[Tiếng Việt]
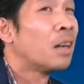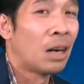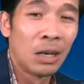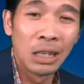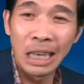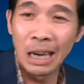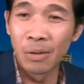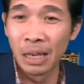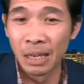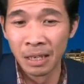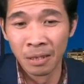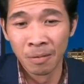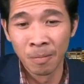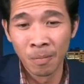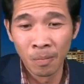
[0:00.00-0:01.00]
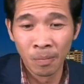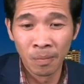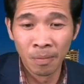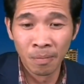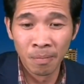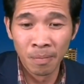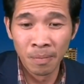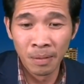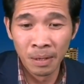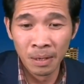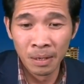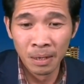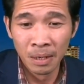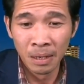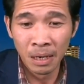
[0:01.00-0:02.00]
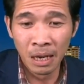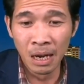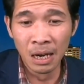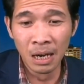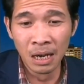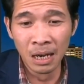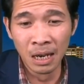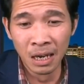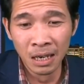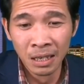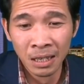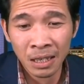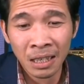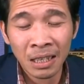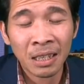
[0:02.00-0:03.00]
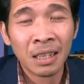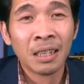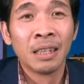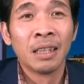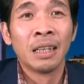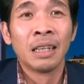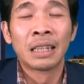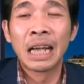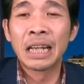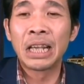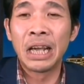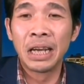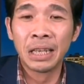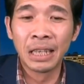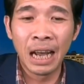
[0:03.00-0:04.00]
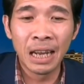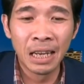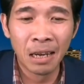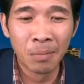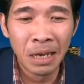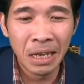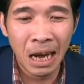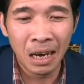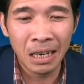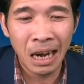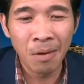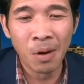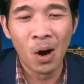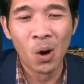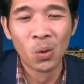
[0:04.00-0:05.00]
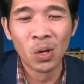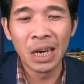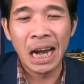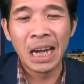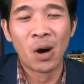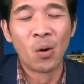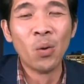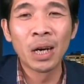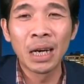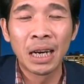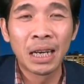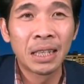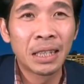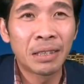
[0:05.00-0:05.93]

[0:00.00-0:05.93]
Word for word: hỏi sao vậy à, cái chuyện đây á, bây giờ cán bộ nó đầy đủ hết rồi